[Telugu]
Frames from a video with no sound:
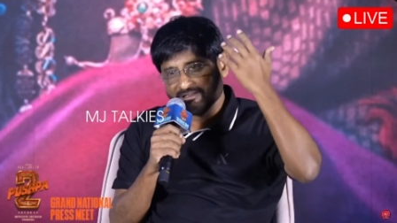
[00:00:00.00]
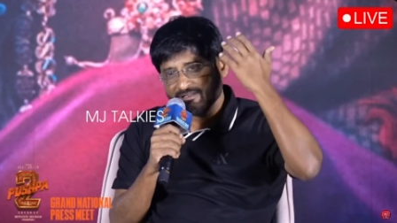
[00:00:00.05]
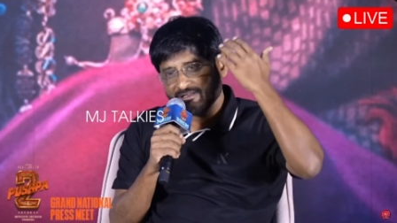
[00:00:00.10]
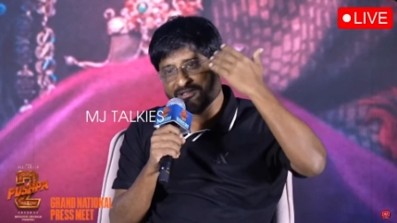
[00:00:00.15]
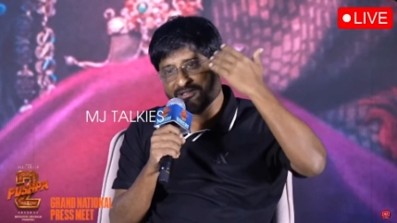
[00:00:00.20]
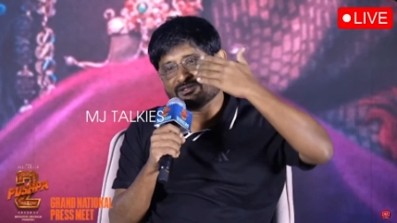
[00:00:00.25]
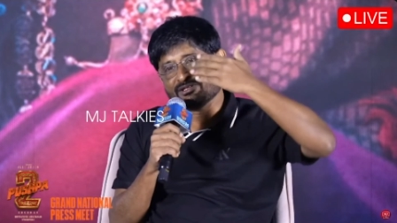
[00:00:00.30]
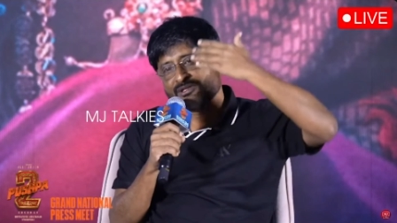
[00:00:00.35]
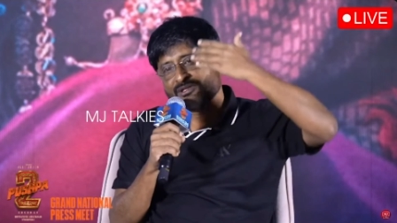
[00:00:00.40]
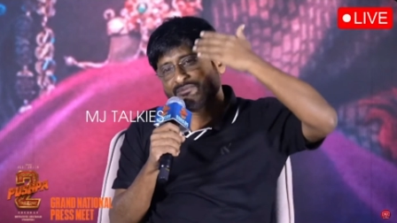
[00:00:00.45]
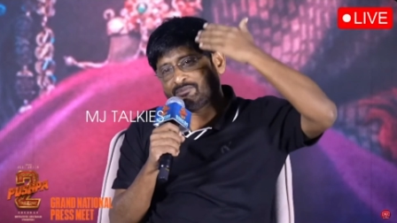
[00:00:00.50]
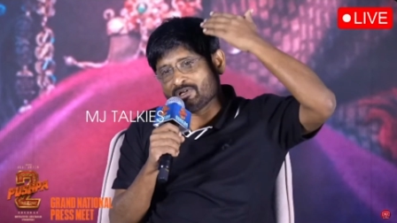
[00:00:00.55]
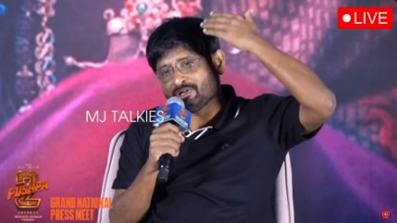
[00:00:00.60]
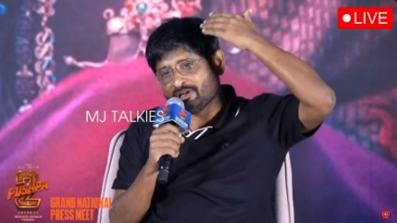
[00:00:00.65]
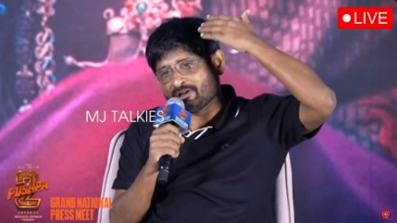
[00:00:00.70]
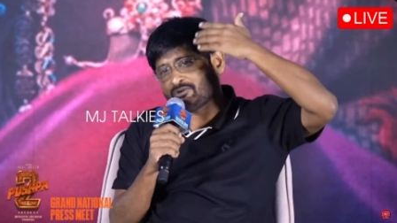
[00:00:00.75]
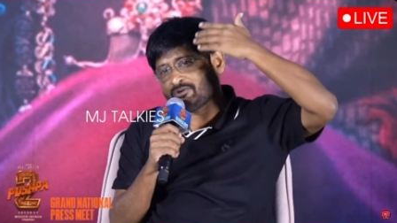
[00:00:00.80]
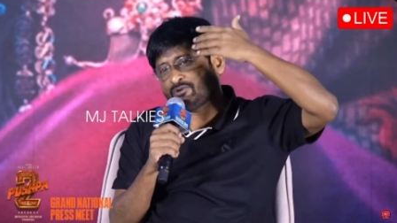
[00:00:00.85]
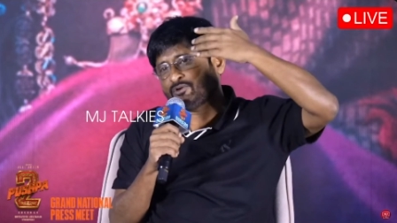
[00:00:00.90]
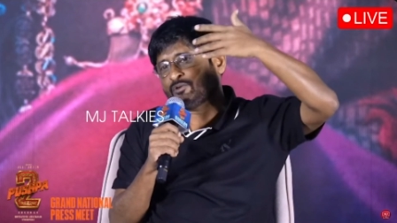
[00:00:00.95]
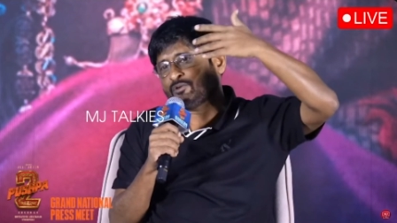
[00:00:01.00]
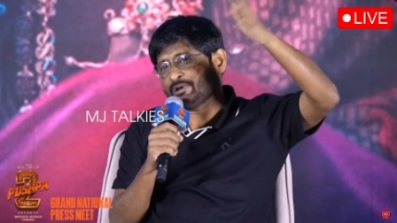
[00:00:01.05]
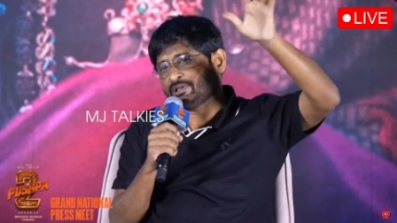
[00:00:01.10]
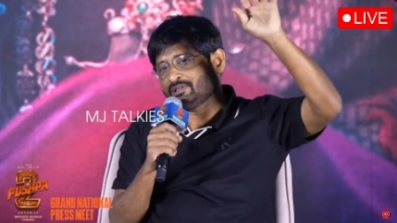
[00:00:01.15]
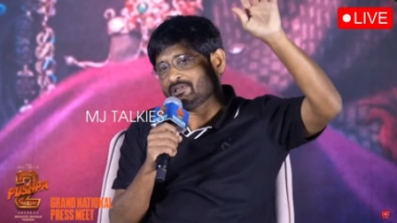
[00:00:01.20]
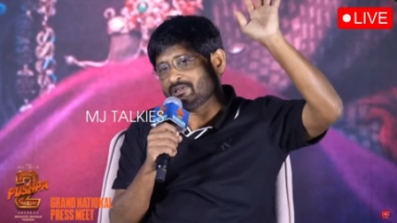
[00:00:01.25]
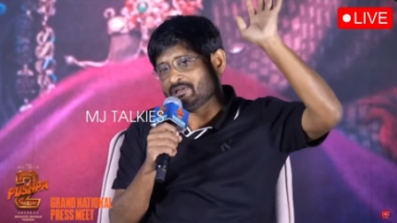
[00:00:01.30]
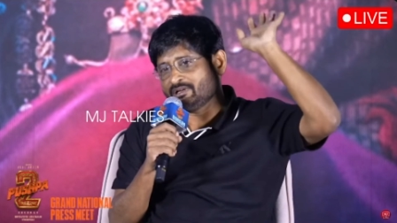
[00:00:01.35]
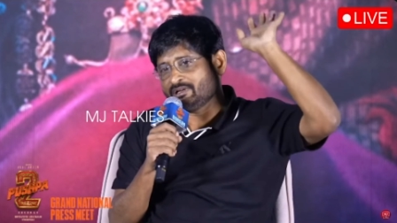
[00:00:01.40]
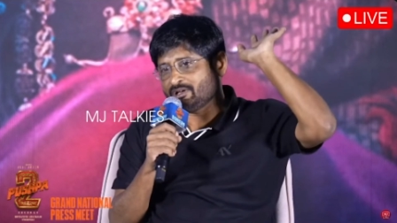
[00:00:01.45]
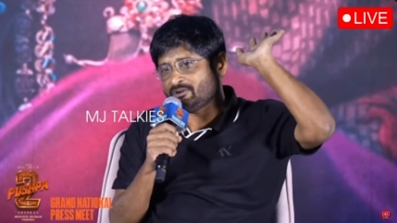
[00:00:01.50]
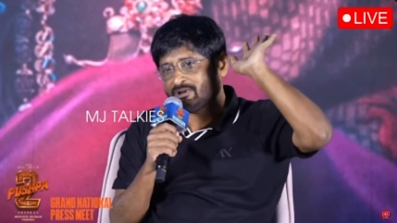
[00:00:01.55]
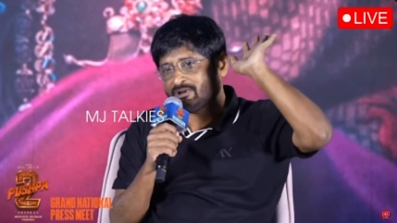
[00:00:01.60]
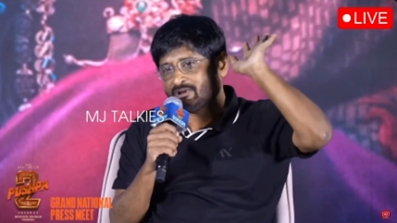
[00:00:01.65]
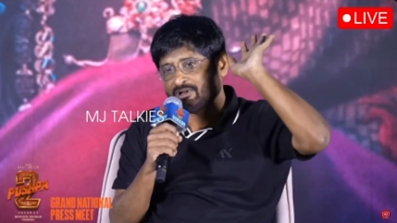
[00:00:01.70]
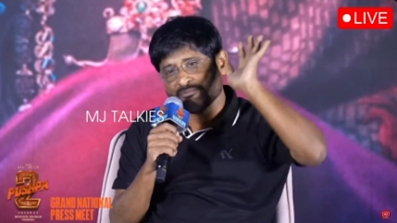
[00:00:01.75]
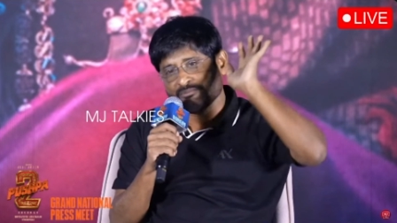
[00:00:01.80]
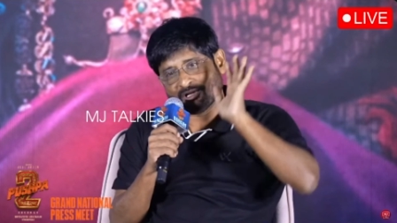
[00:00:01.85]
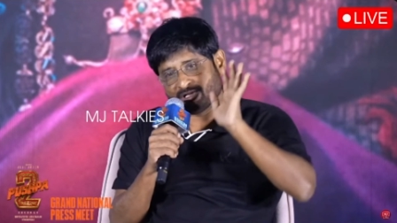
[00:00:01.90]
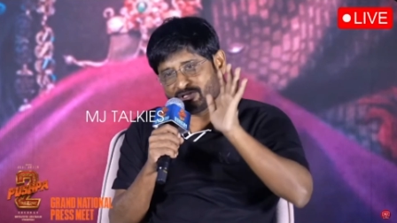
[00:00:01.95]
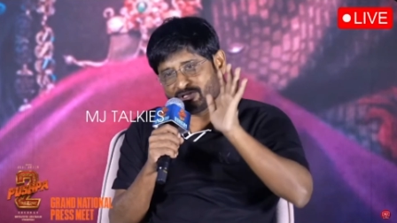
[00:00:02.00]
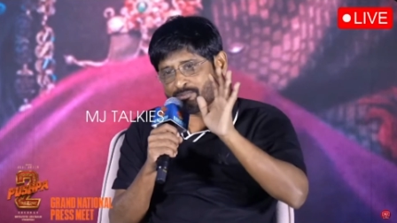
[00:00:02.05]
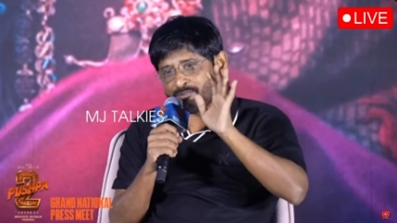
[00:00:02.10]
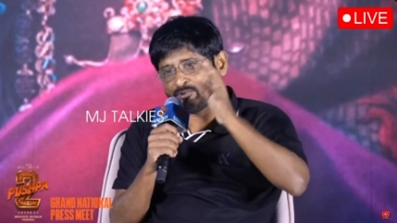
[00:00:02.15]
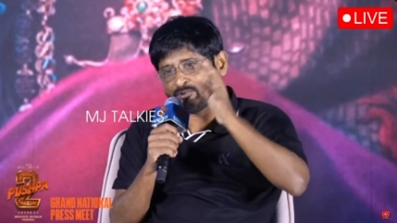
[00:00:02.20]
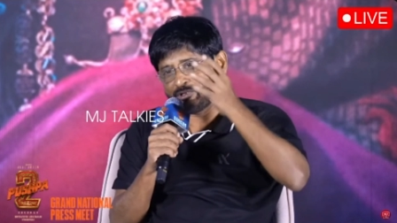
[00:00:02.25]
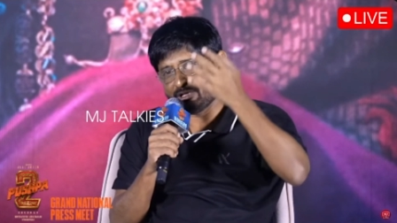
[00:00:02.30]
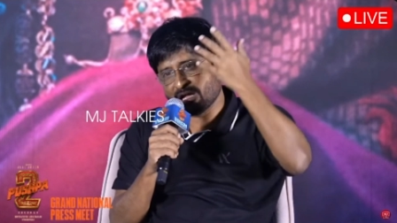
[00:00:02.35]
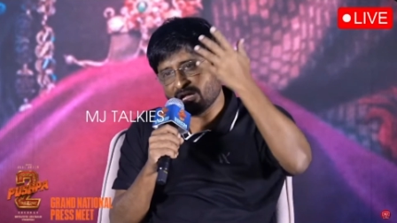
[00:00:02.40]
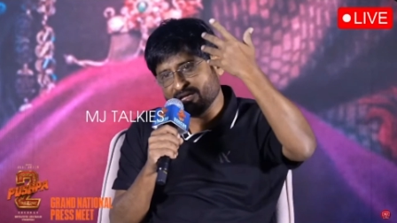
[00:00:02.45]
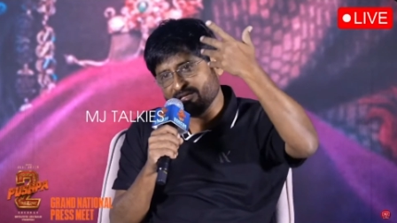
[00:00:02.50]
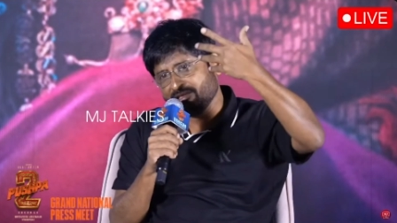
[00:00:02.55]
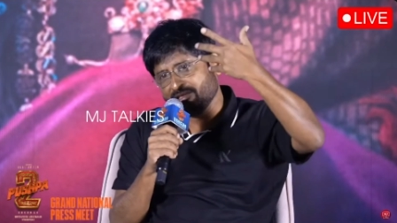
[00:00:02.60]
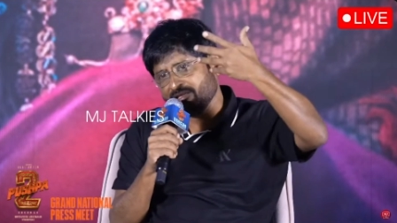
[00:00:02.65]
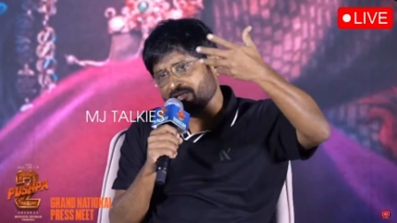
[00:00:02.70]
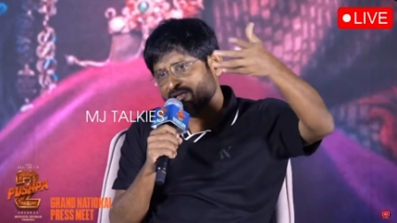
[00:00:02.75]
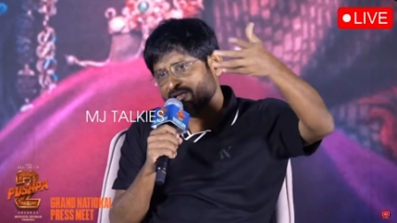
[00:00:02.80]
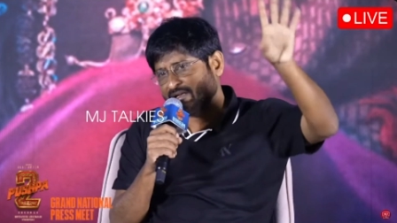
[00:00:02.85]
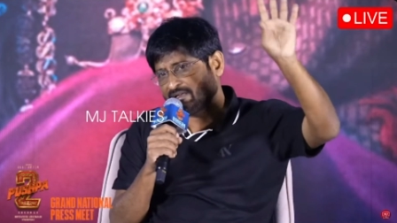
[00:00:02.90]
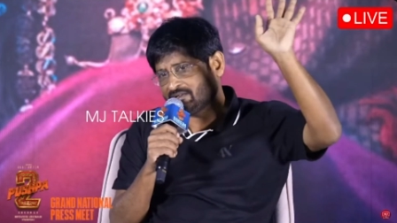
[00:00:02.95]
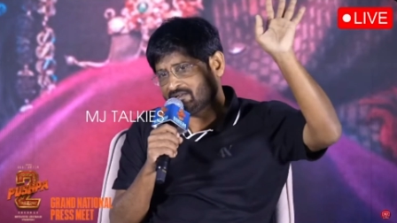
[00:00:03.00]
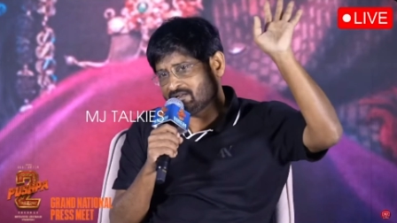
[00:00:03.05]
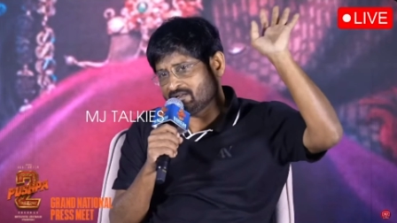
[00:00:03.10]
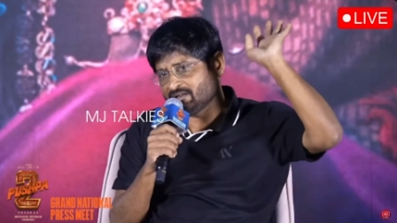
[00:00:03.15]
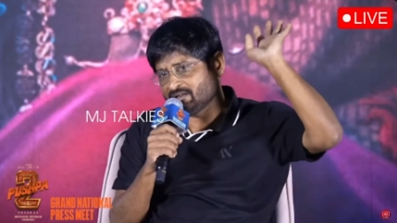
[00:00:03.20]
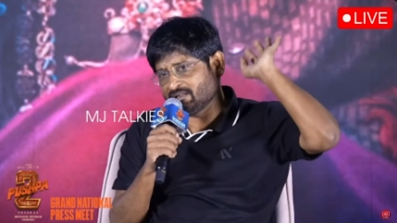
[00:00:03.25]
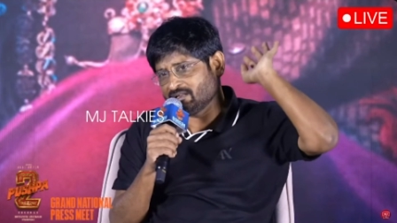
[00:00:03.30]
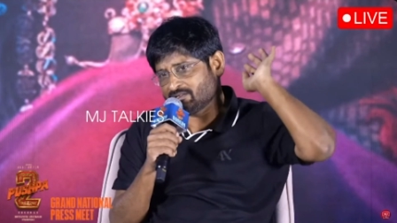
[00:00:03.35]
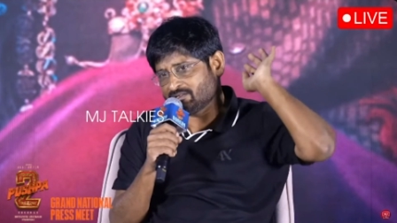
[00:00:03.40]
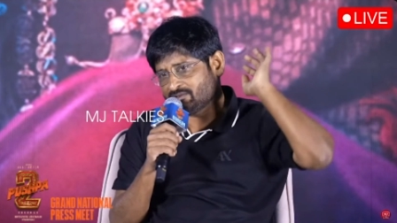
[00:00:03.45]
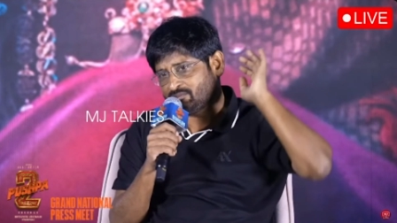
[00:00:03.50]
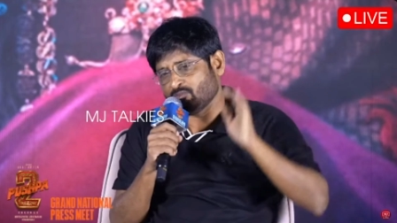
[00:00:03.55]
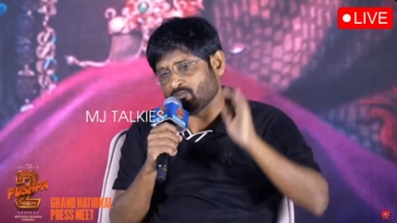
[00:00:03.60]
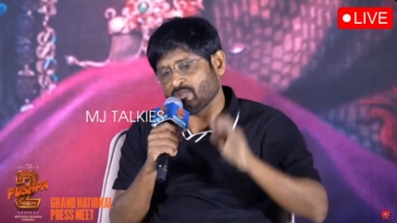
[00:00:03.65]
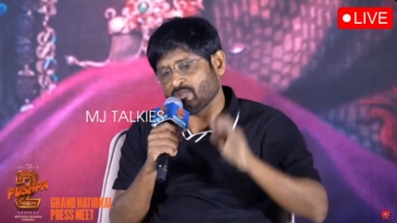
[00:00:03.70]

ఈ సినిమా ఎక్కడో పెద్ద హిట్ అవ్వాలని మనస్ఫూర్తిగా ఆయనది డైరెక్టర్ గారిది అసలు